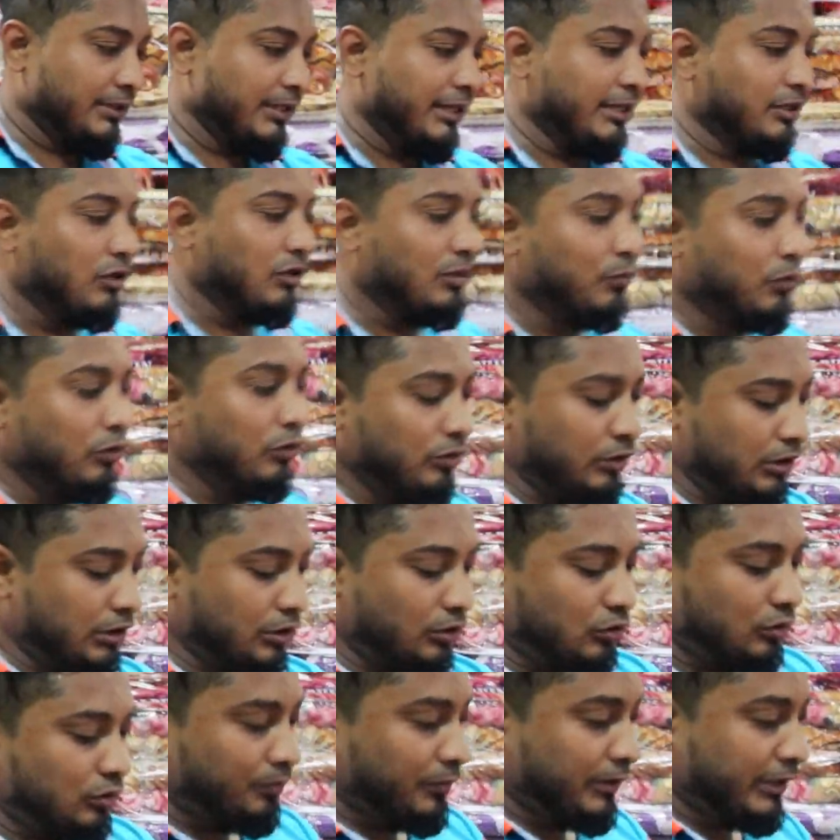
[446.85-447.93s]
এই কম্বলগুলো
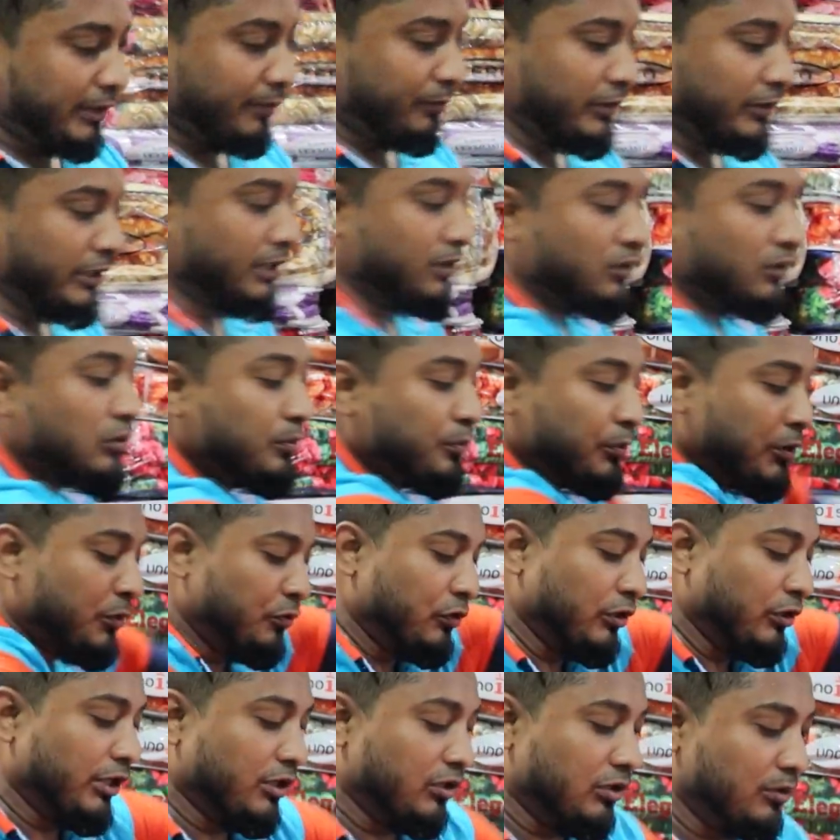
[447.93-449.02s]
খুব আপনার খুব
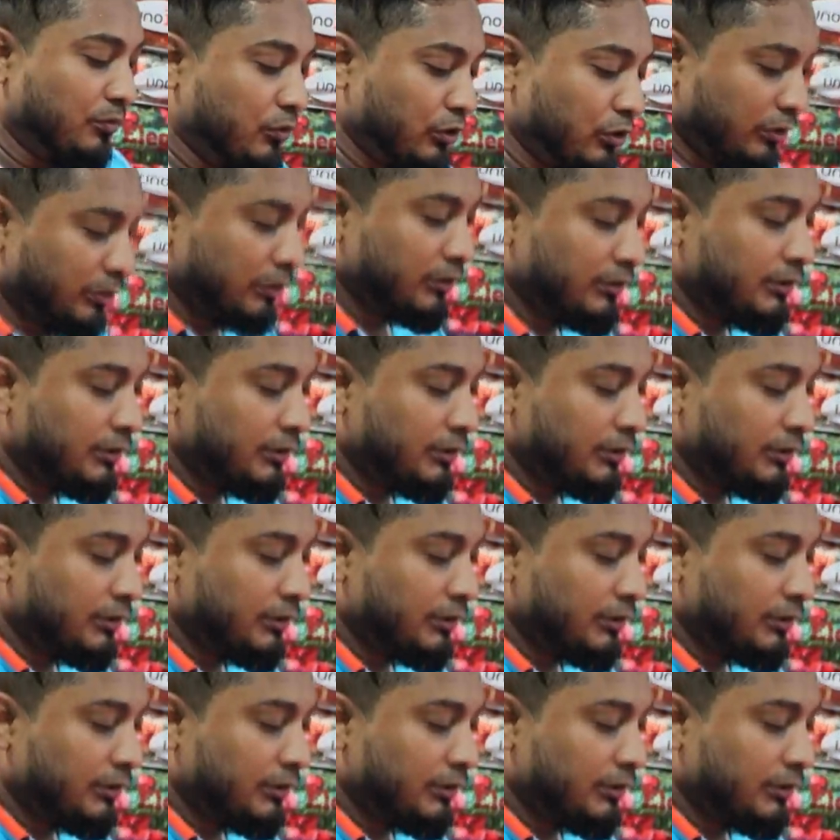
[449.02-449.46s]
পপুলার কম্বল